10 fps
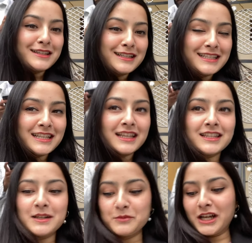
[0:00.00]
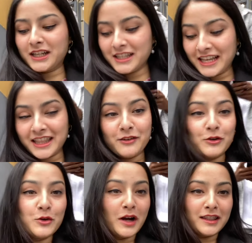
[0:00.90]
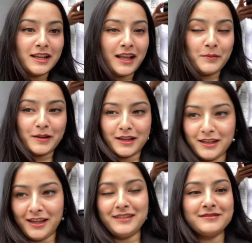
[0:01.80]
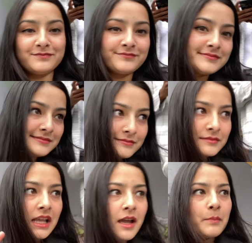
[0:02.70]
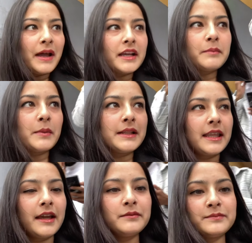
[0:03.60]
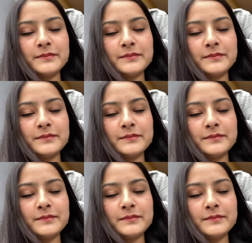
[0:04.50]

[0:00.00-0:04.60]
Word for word: कज़न के साथ अब जाकर देखते हैं वो लोग आते हैं टाइम के कि नहीं मार्केट में मिलते हैं